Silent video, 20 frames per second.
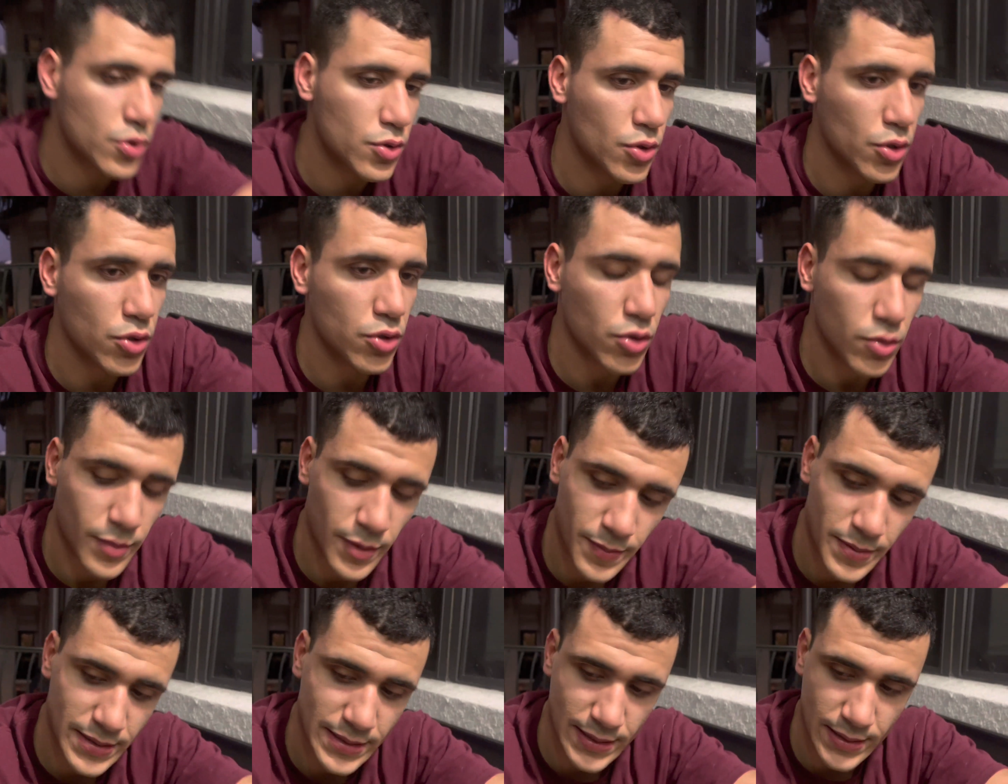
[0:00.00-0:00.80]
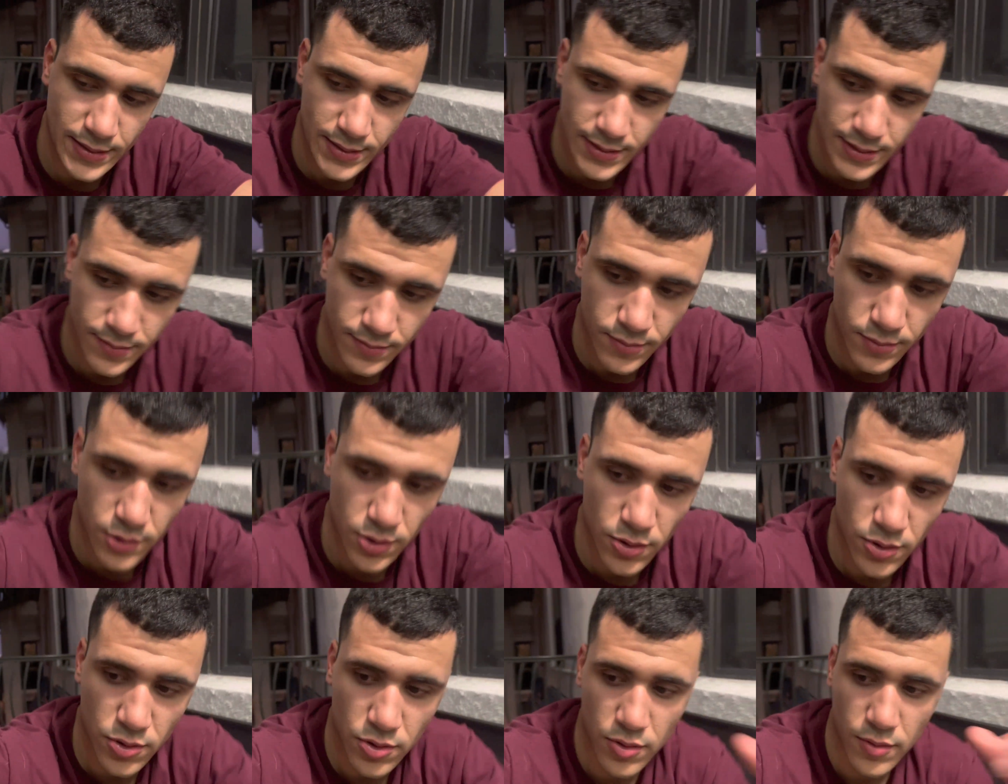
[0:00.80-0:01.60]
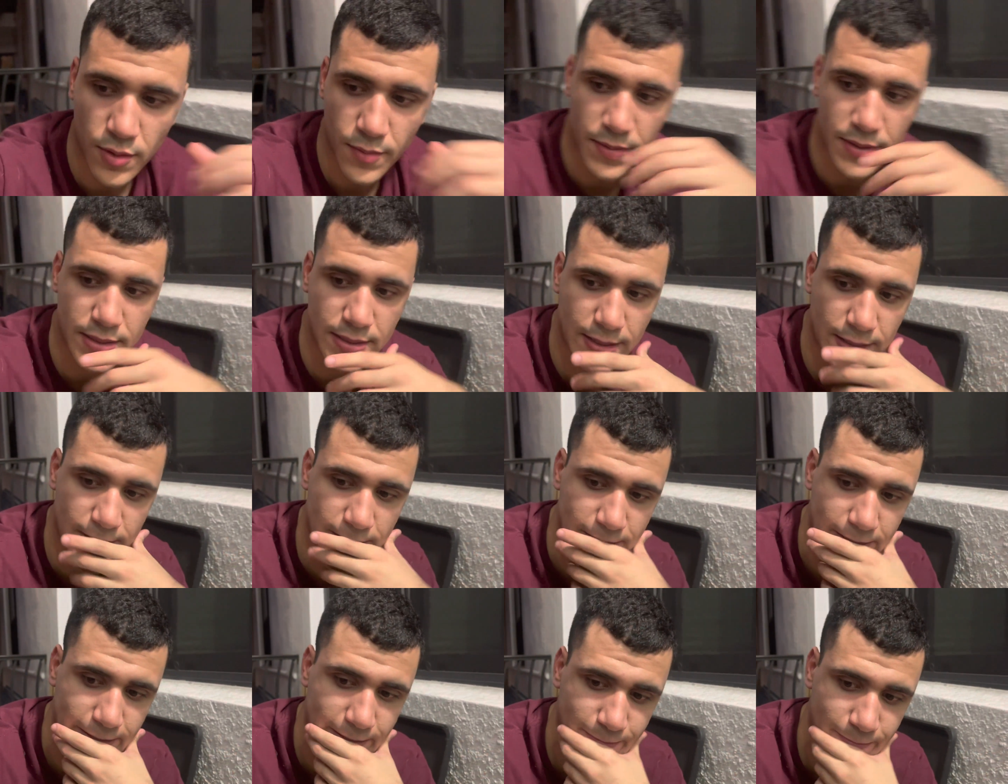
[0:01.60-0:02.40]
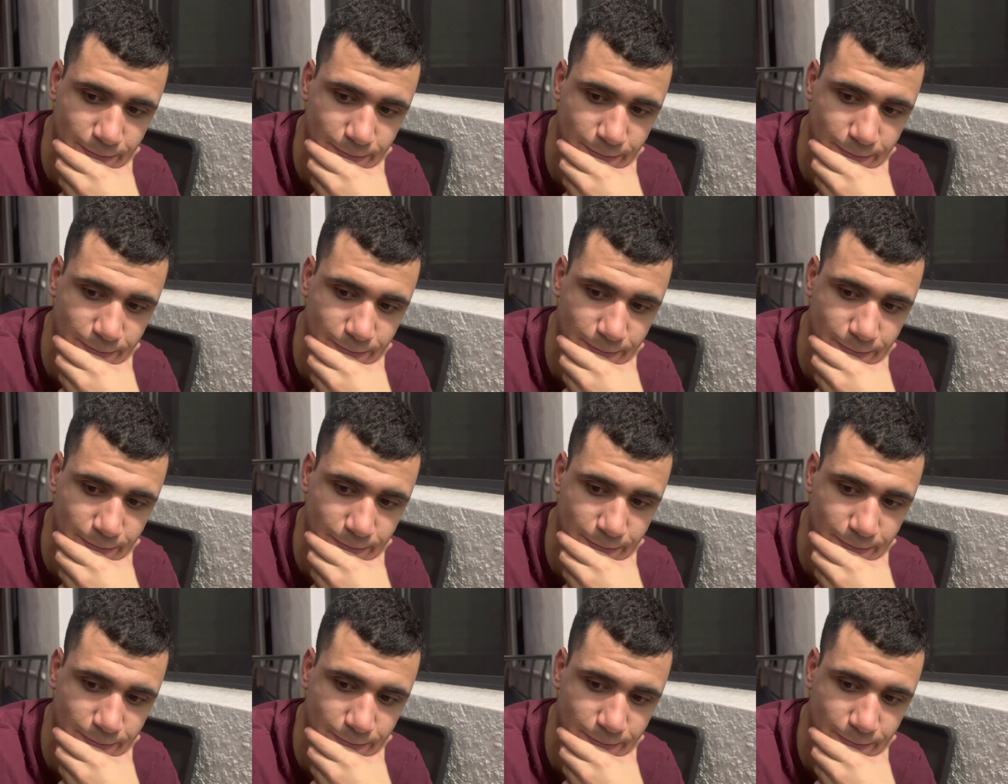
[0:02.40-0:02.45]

Todo toma paciencia, todo toma paciencia.